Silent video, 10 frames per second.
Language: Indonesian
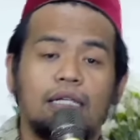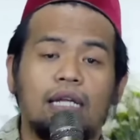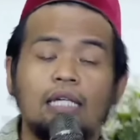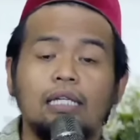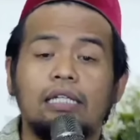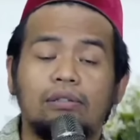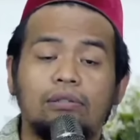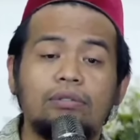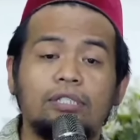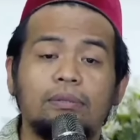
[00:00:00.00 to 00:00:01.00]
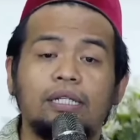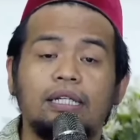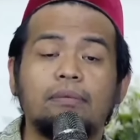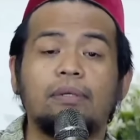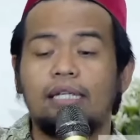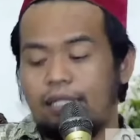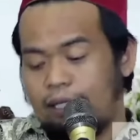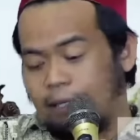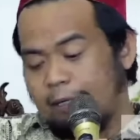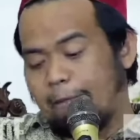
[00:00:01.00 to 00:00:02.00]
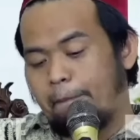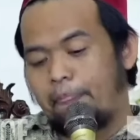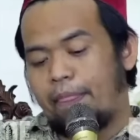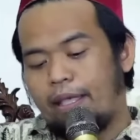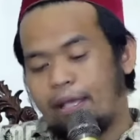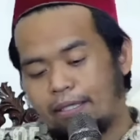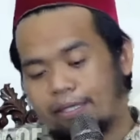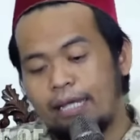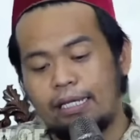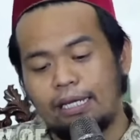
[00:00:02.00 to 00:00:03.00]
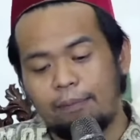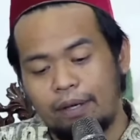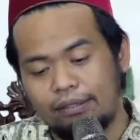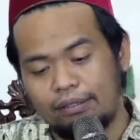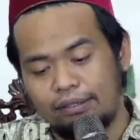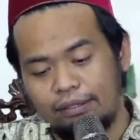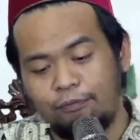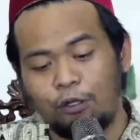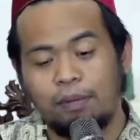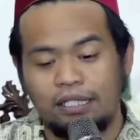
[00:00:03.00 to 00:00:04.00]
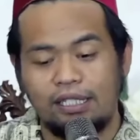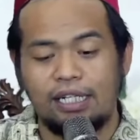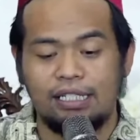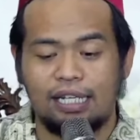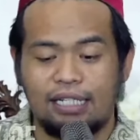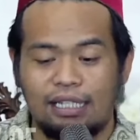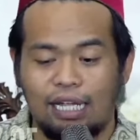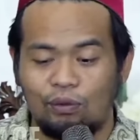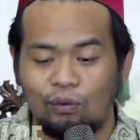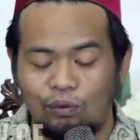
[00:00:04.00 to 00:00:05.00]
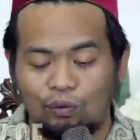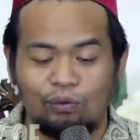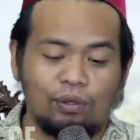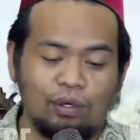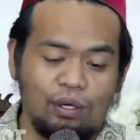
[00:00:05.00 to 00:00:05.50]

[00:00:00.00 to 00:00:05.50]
dan itu sebenarnya begini, saya dapat informasi dari salah satu